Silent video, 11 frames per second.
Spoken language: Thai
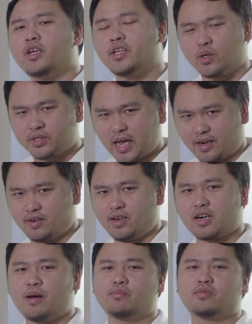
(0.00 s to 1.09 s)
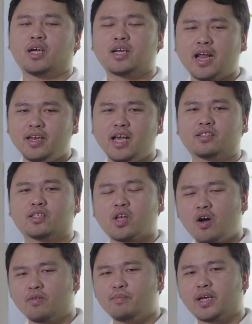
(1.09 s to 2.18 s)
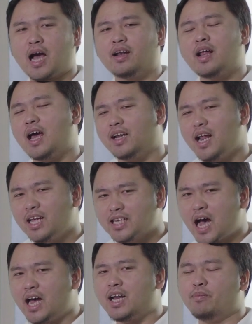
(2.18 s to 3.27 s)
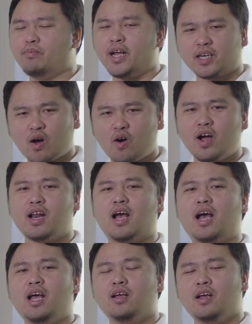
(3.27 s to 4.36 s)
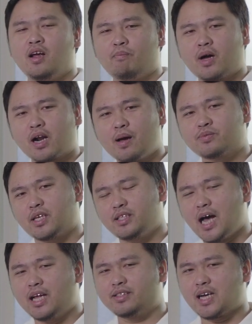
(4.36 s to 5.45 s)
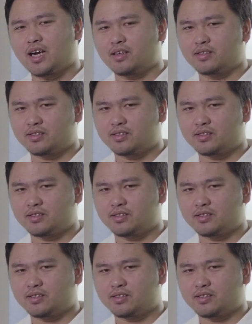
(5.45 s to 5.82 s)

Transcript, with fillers: i n t e l s a t นะครับดังนั้นเนี่ยจะต้องมีการหันหน้าจานครับเล็กน้อยนะฮะมารับสัญญาณจาก